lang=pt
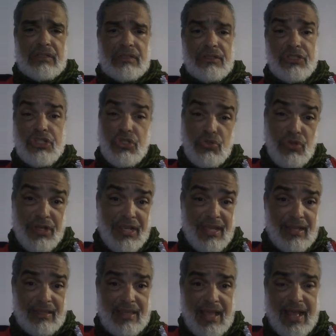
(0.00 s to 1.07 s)

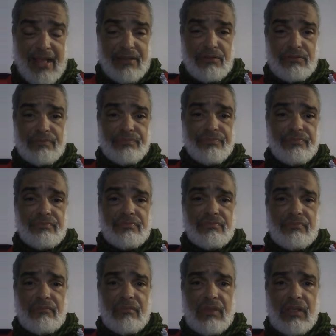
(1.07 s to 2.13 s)
desorientado,
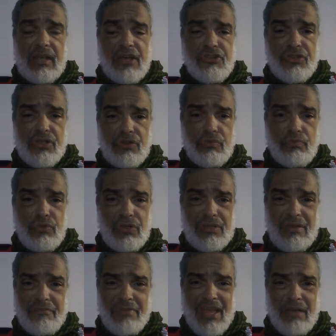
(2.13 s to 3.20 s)
gastando
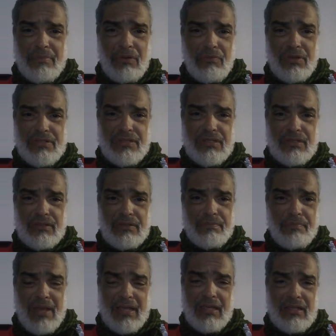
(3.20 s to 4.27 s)
muita verba com esse
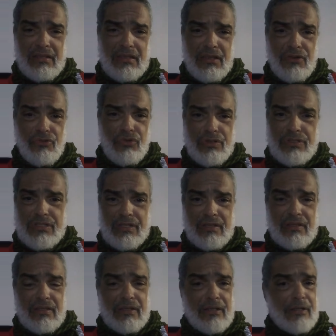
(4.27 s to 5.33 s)
marqueteiro João
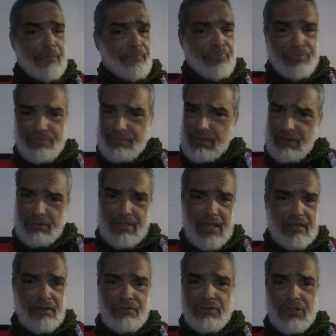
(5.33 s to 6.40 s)
Santana, não está
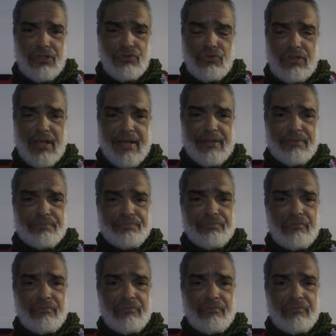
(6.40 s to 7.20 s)
dando resultado.